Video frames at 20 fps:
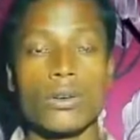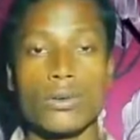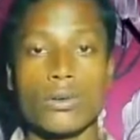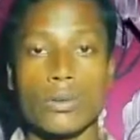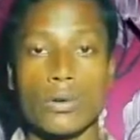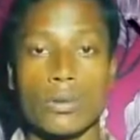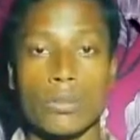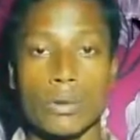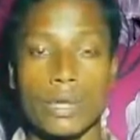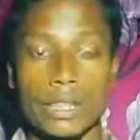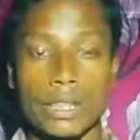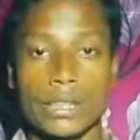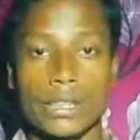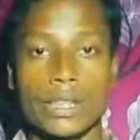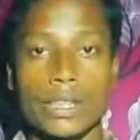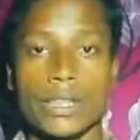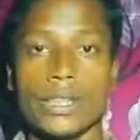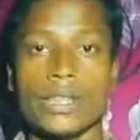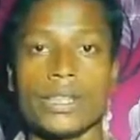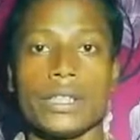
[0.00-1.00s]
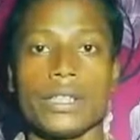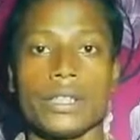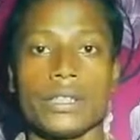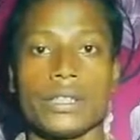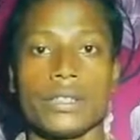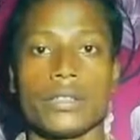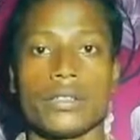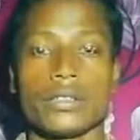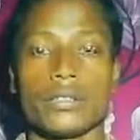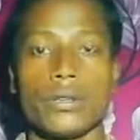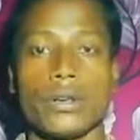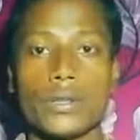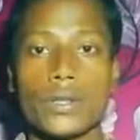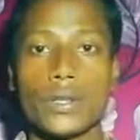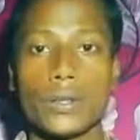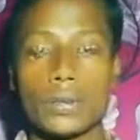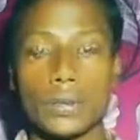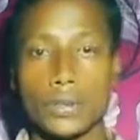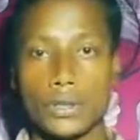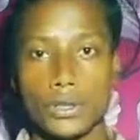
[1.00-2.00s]
কোনো ব্যক্তি
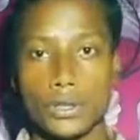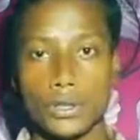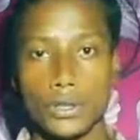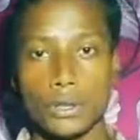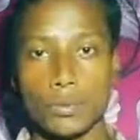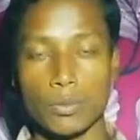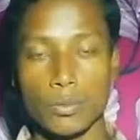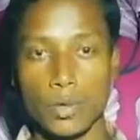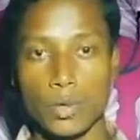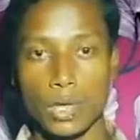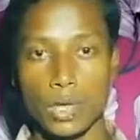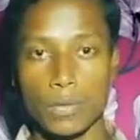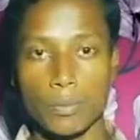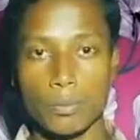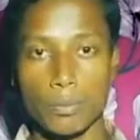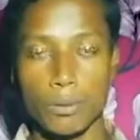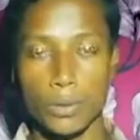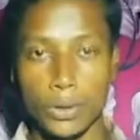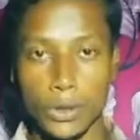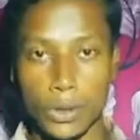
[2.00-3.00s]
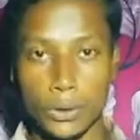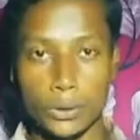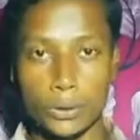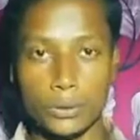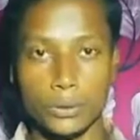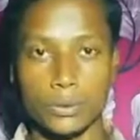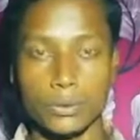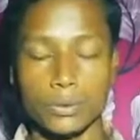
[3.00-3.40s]
কঠোর পরিশ্রম করার পরেও